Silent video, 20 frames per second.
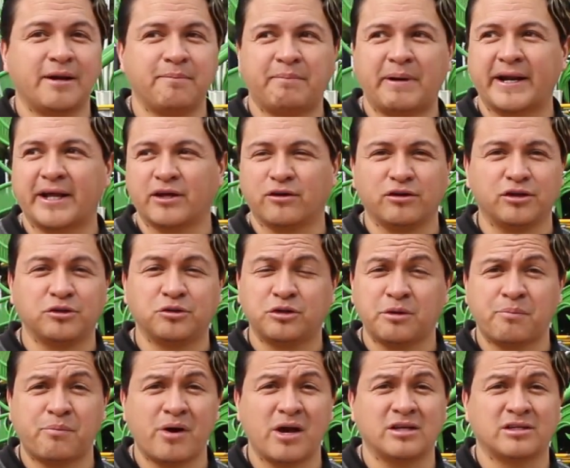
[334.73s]
el parque donde
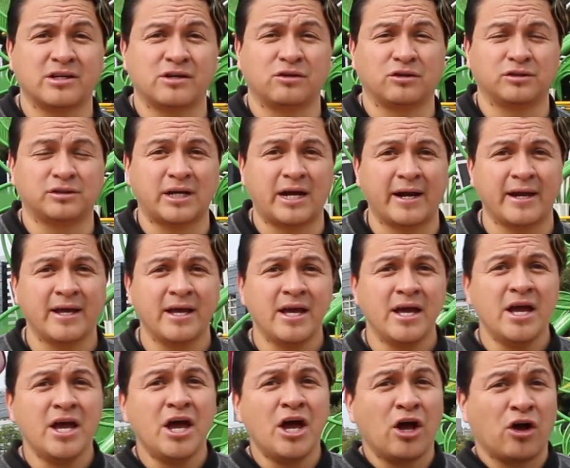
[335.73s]
tú puedes encontrar
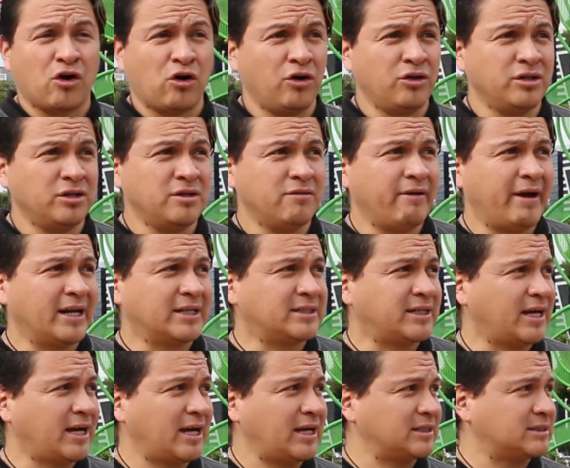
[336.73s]
con
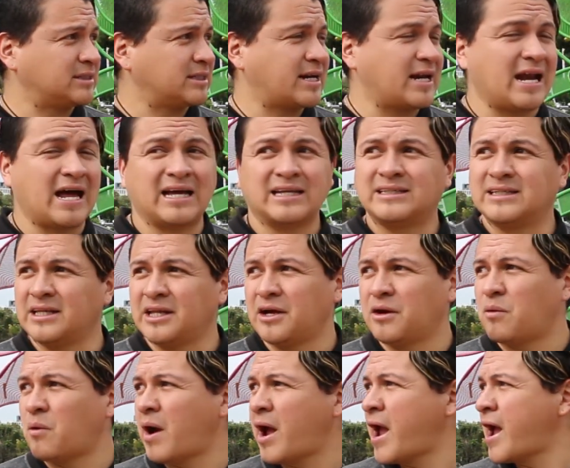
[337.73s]
diversas clases de
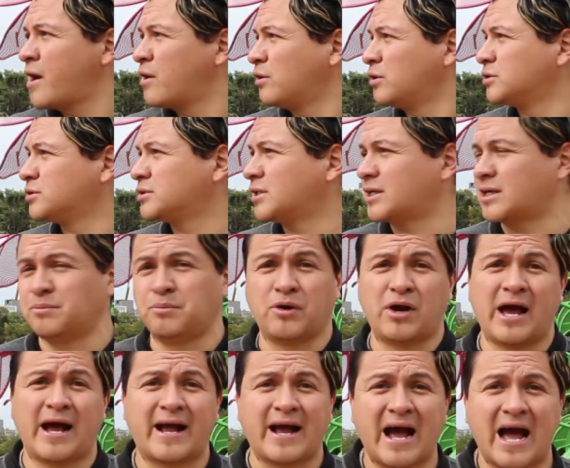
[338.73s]
juegos, como
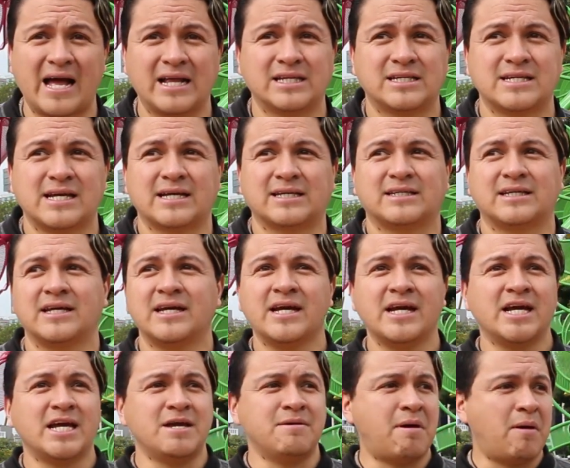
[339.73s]
las canchas.
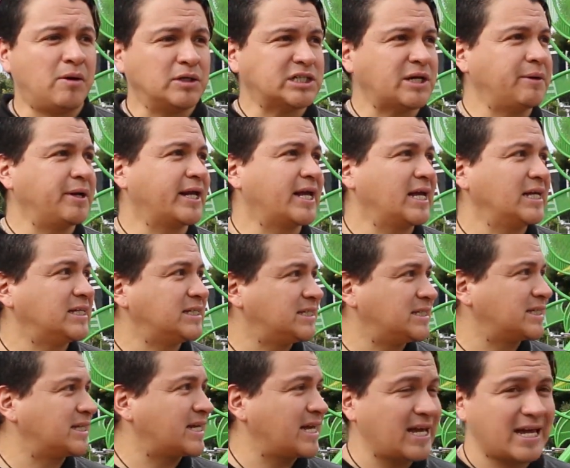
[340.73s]
Y vamos a ver qué
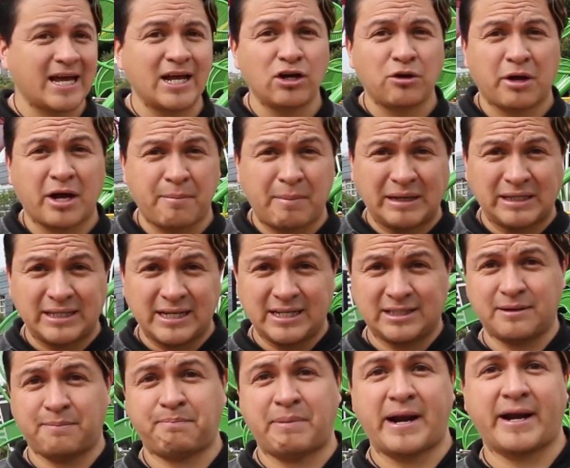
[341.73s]
es, qué, es lo que más tiene
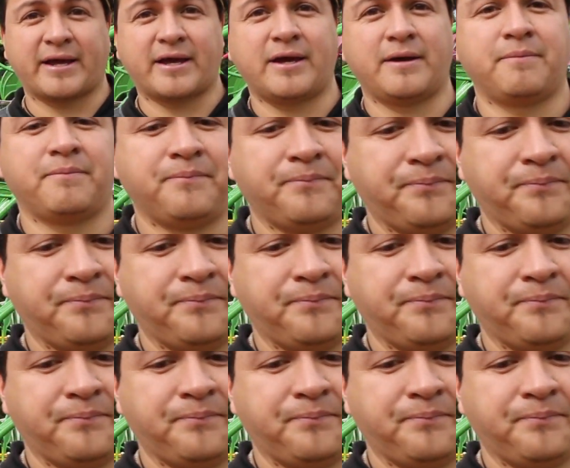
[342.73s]
ese parque.